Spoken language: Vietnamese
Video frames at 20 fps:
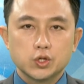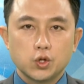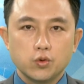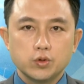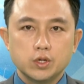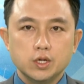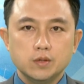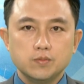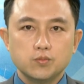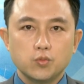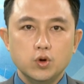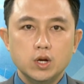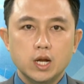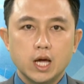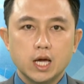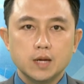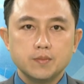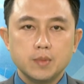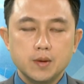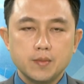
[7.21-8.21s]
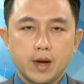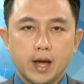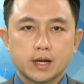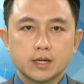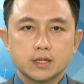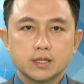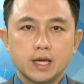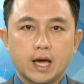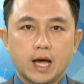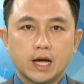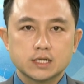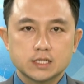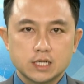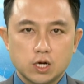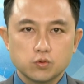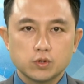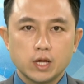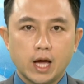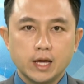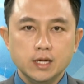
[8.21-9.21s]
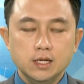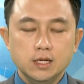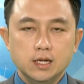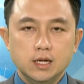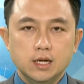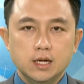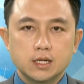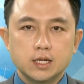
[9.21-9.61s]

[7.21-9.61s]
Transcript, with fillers: tổ chức buổi lễ bế mạc và trao giải